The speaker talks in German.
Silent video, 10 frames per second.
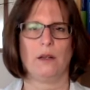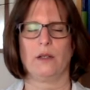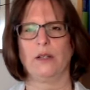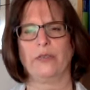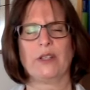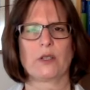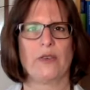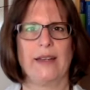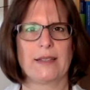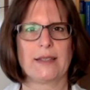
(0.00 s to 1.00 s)
Ich finde, so
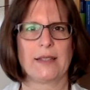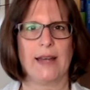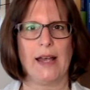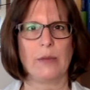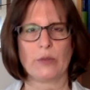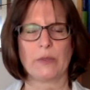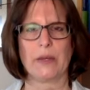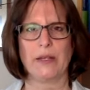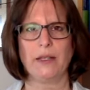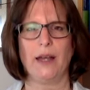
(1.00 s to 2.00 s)
weit ins Detail müssen wir
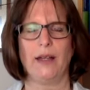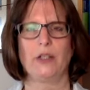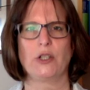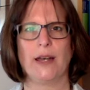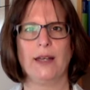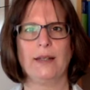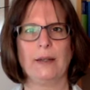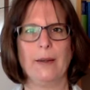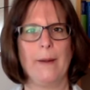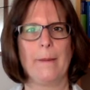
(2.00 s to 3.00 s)
nicht
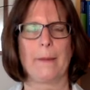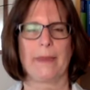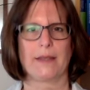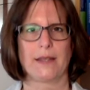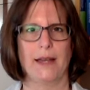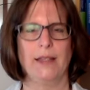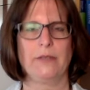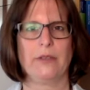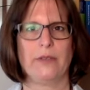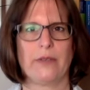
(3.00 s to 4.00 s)
einsteigen. Es
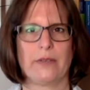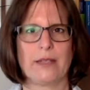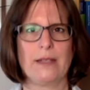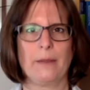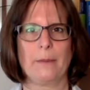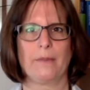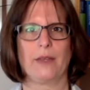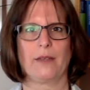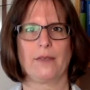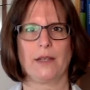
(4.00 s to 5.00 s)
reicht, wenn wir wissen,
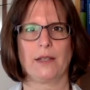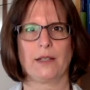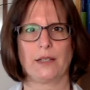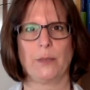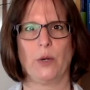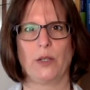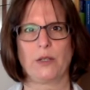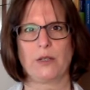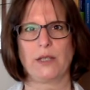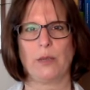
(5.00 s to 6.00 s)
es werden
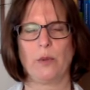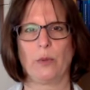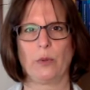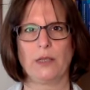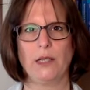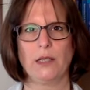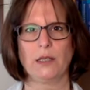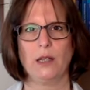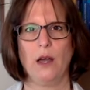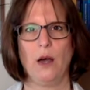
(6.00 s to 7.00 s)
Transportsysteme
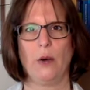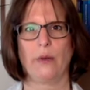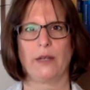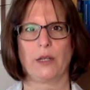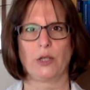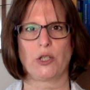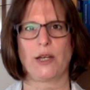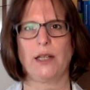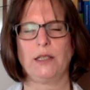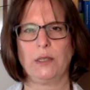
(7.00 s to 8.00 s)
blockiert und dadurch
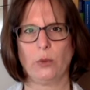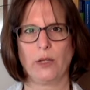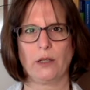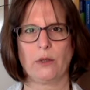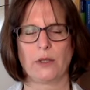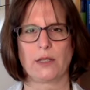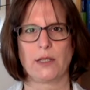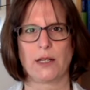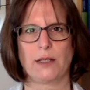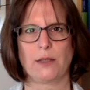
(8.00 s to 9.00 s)
steigt die
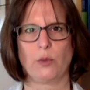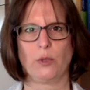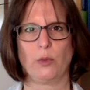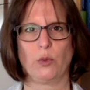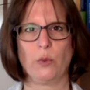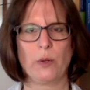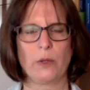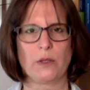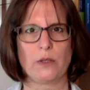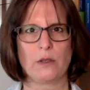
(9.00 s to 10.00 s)
Ionenkonzentration im
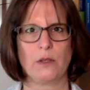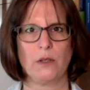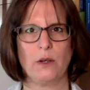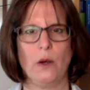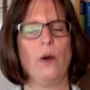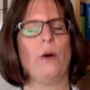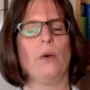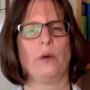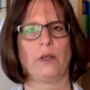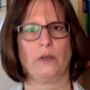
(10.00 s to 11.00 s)
Tubulus
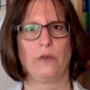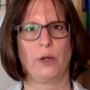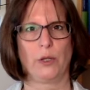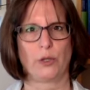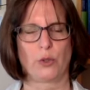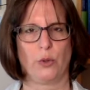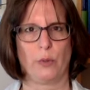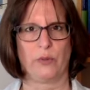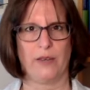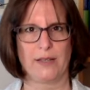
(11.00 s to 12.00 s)
und in Folge
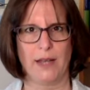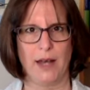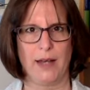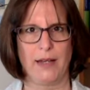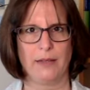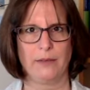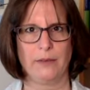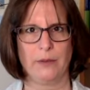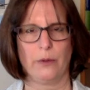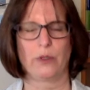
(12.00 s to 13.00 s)
strömt Wasser ein
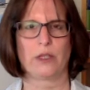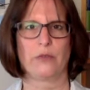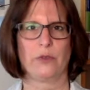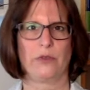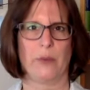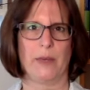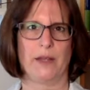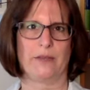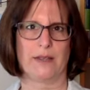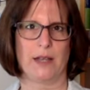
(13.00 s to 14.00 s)
und es wird
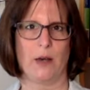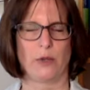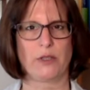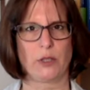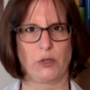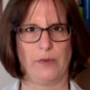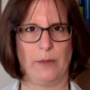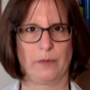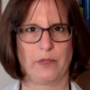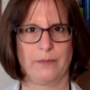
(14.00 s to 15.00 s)
vermehrt Wasser
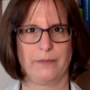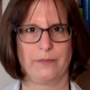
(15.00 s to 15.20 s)
ausgeschwemmt.